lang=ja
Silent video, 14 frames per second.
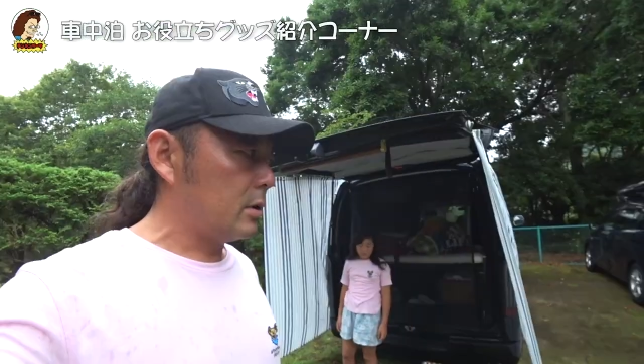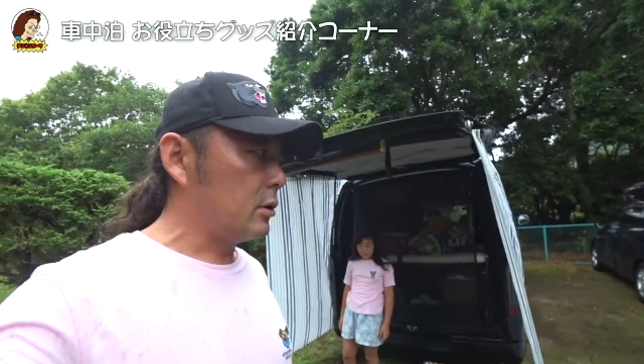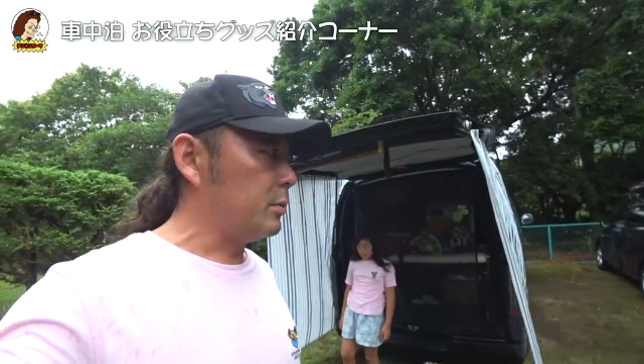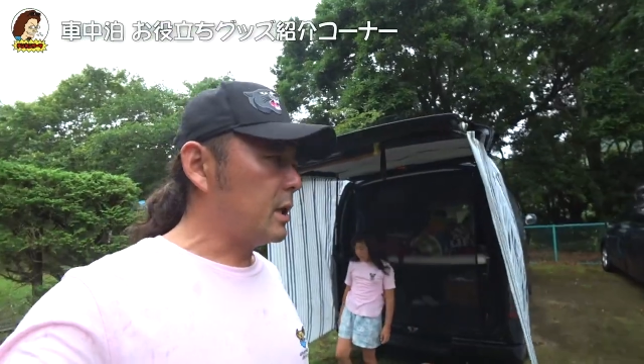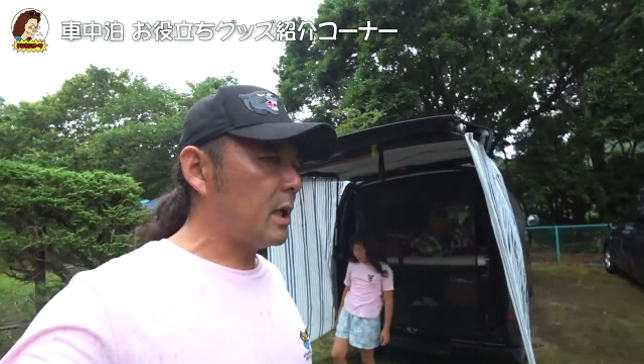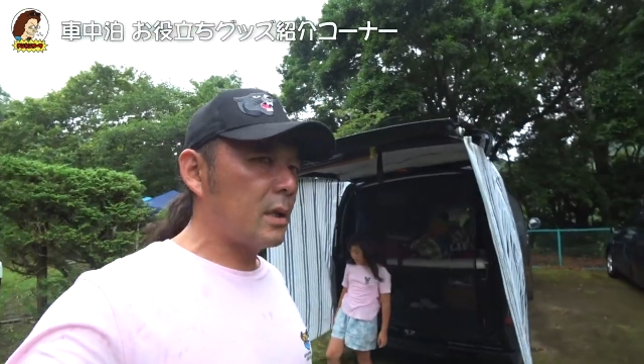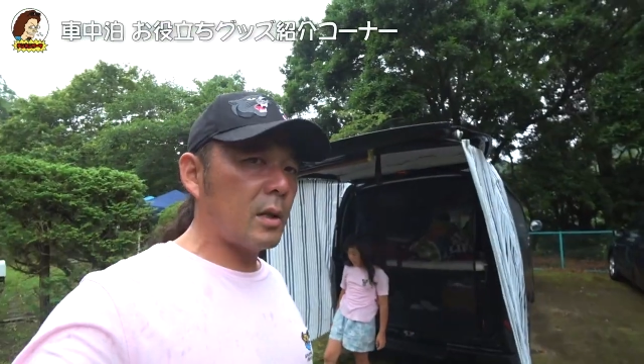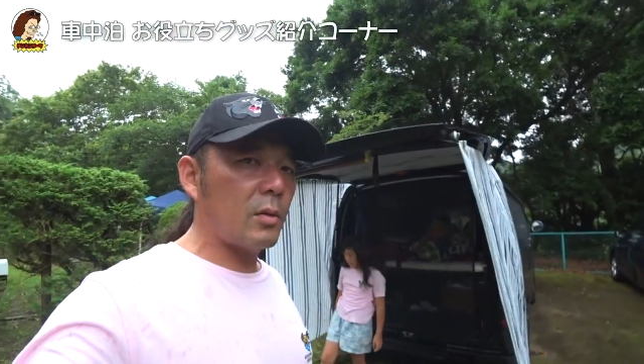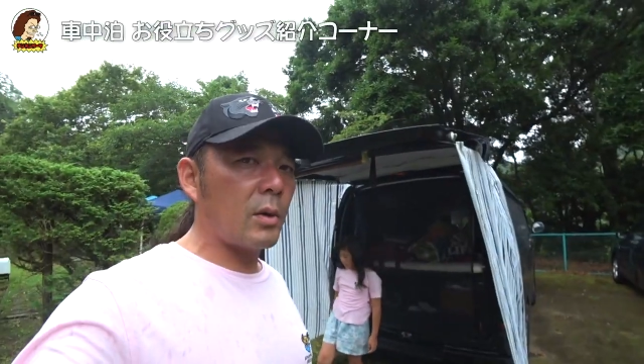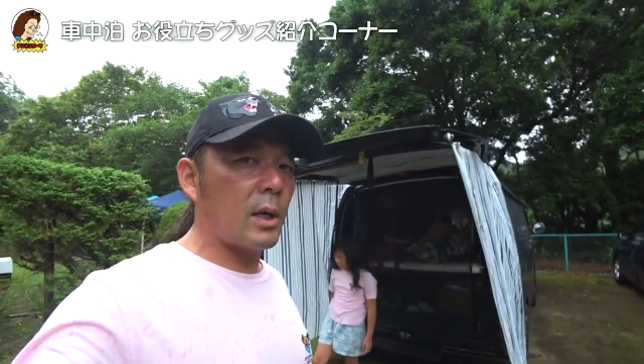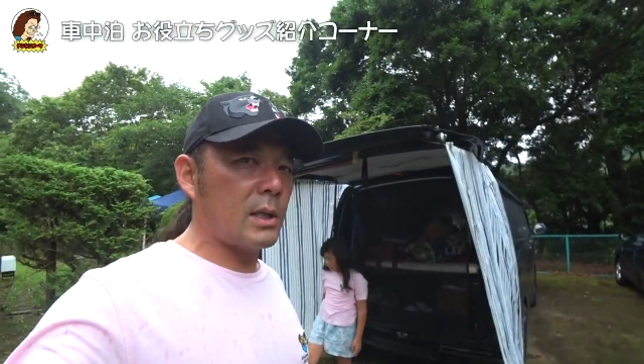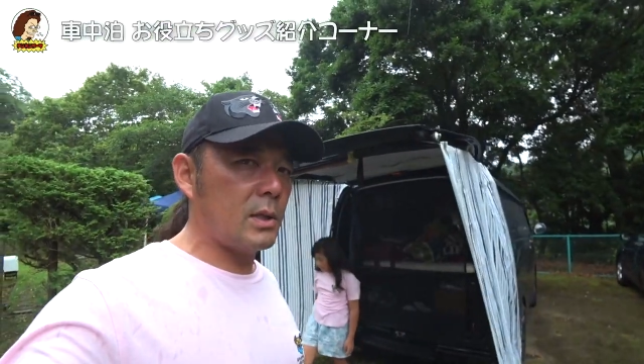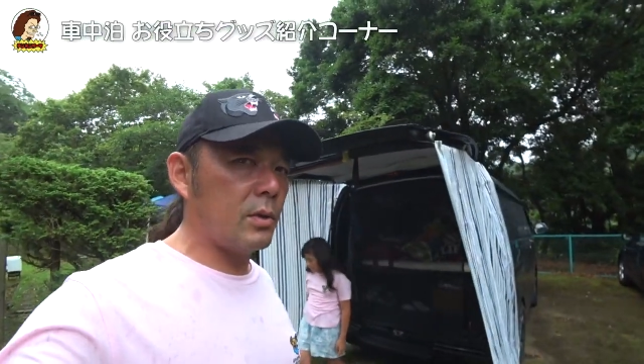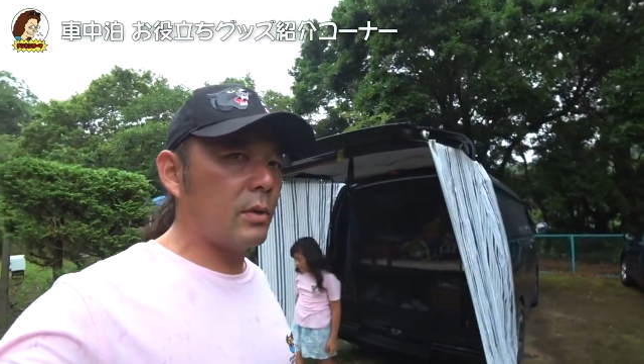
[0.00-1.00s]
組み立てと
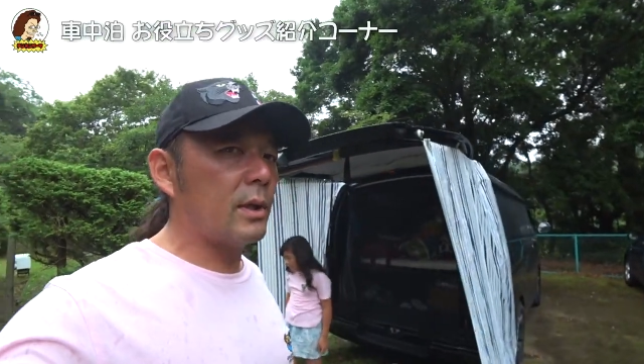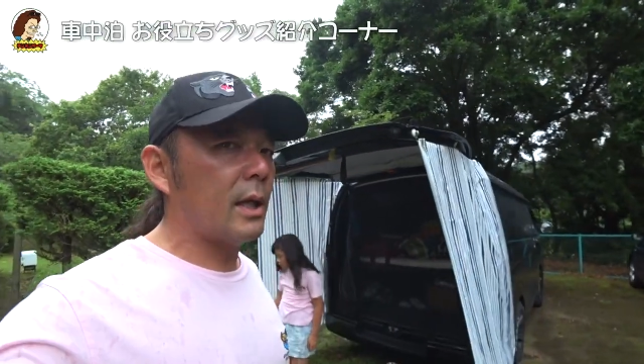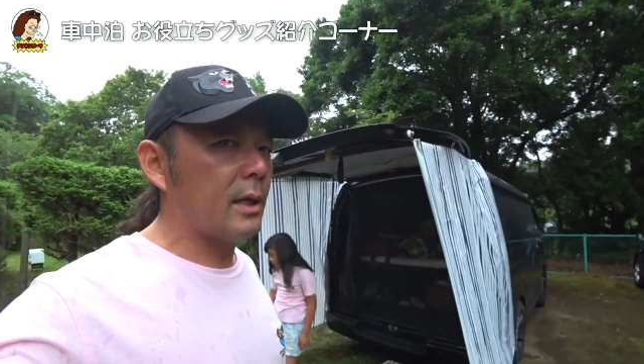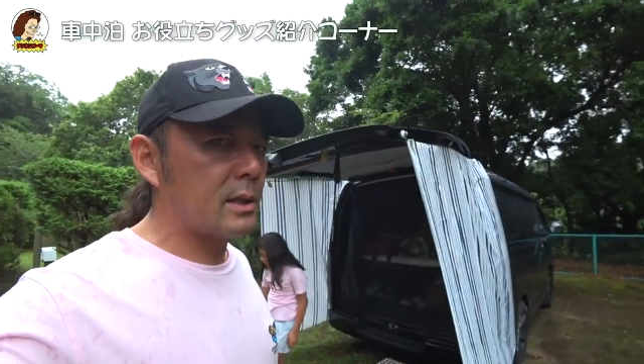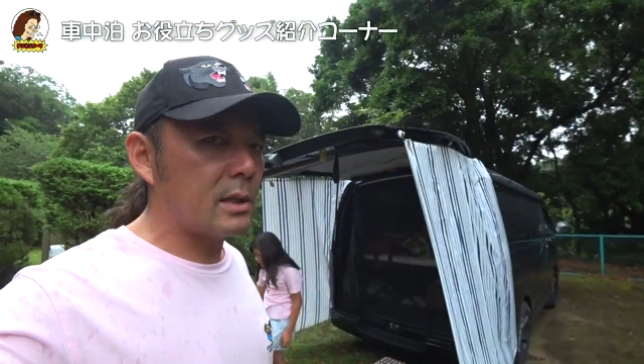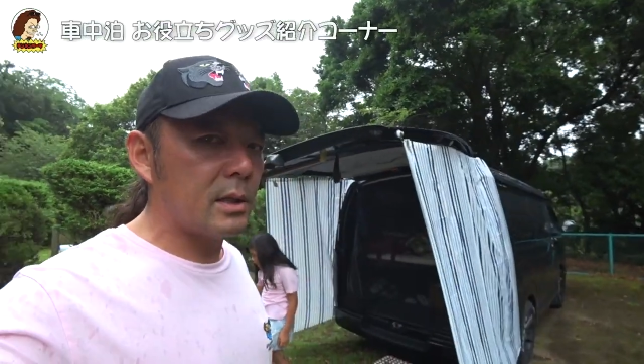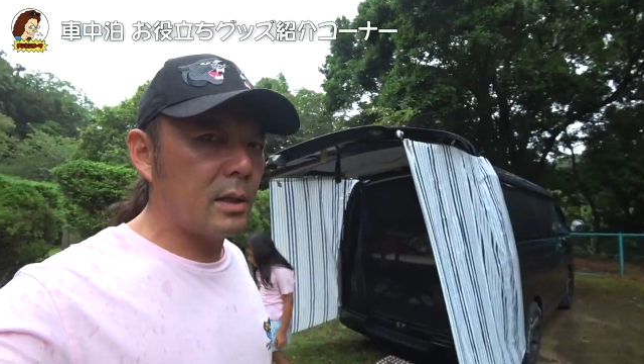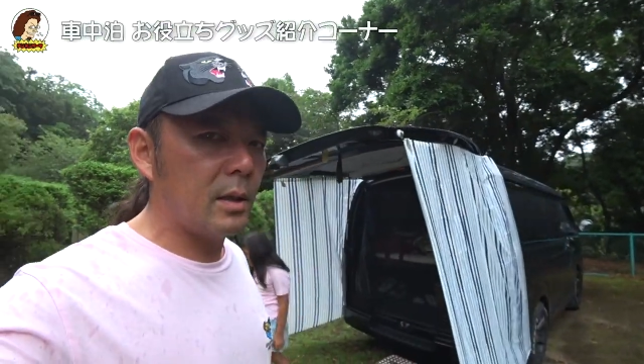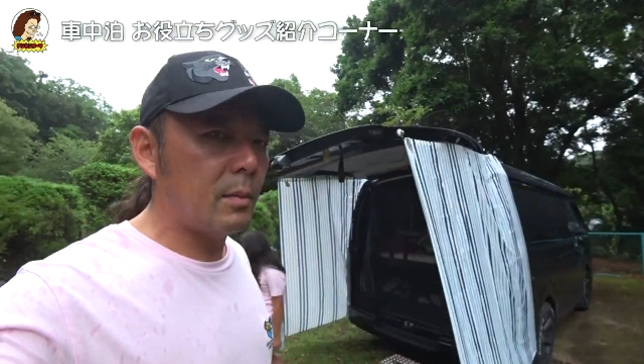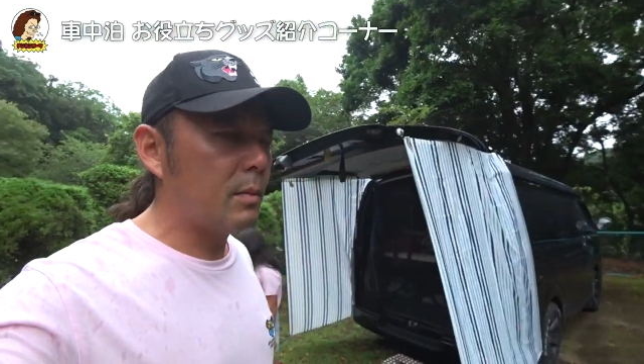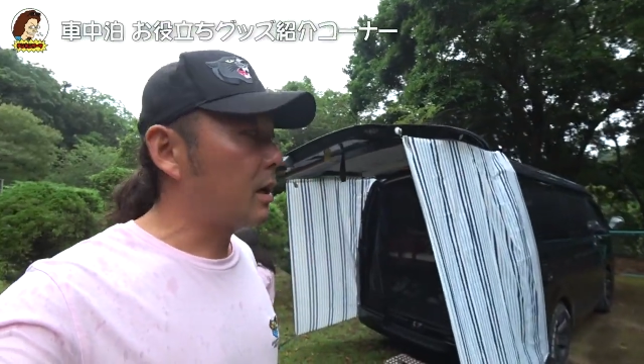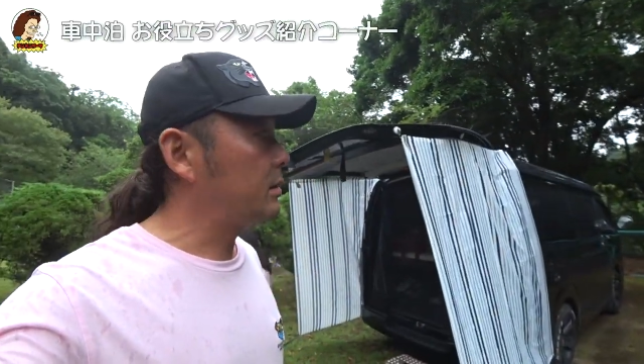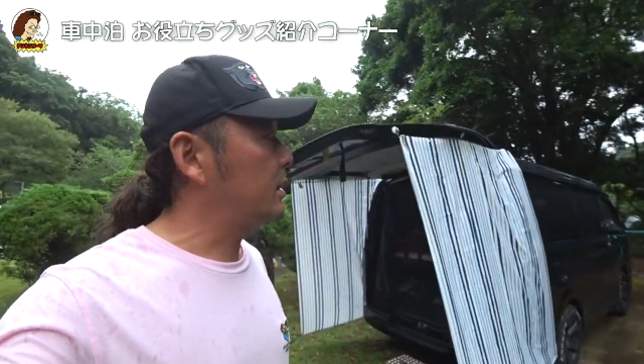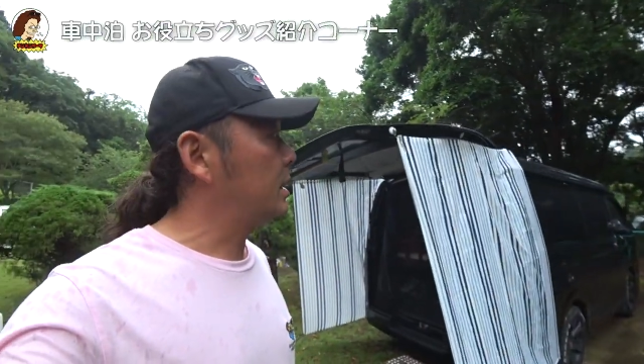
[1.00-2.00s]
か必要ないです
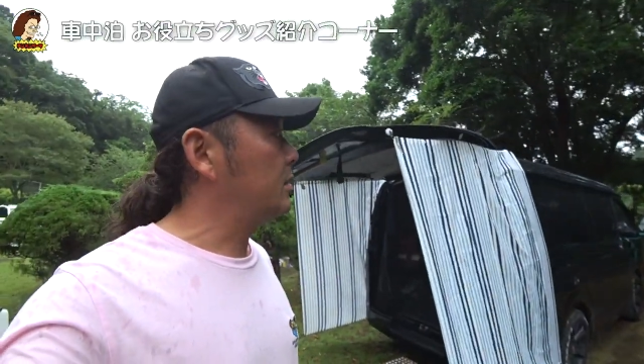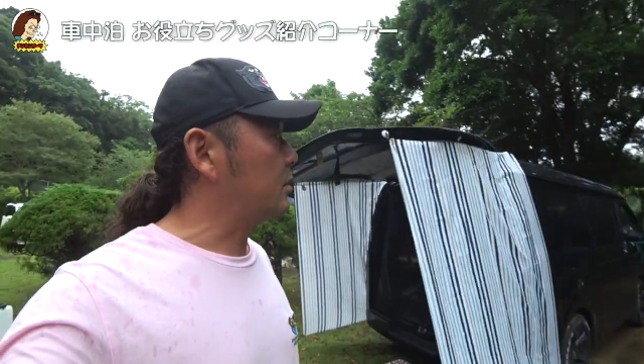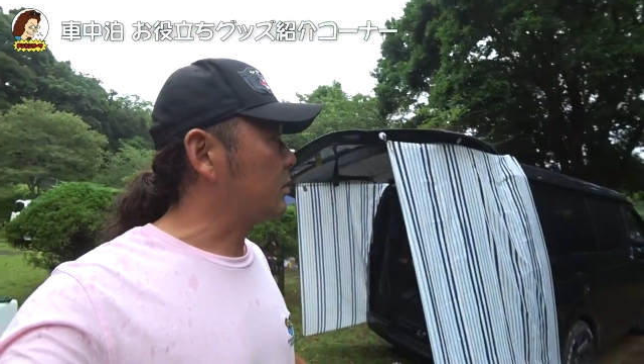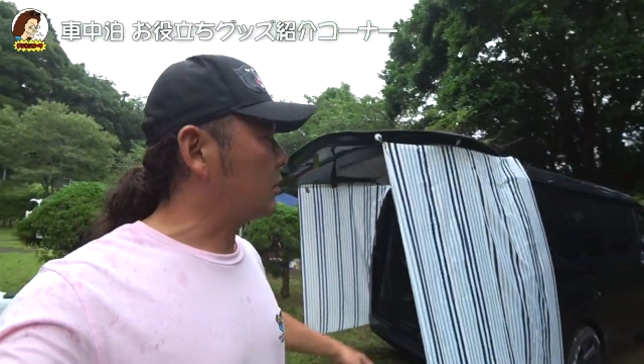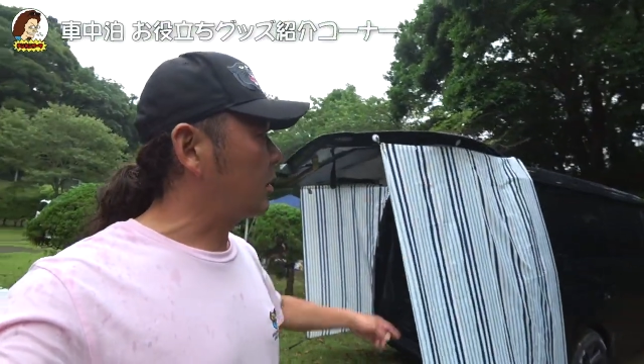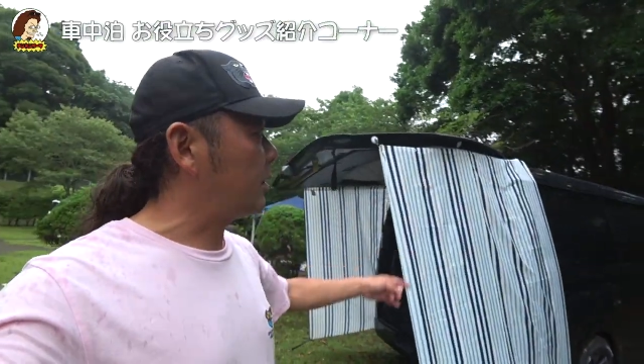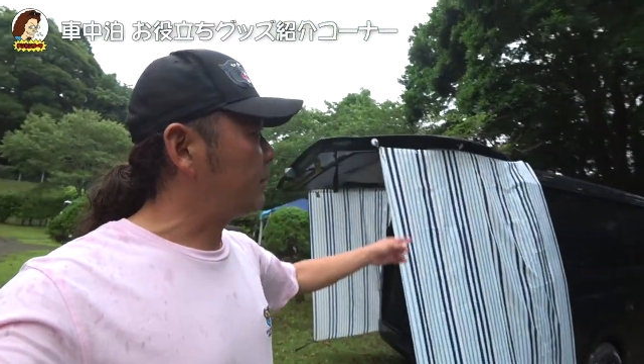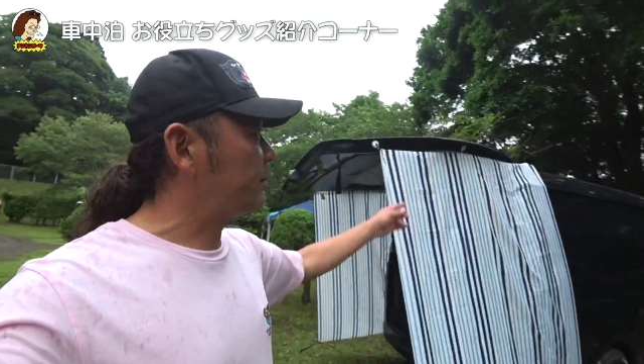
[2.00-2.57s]
マグネットと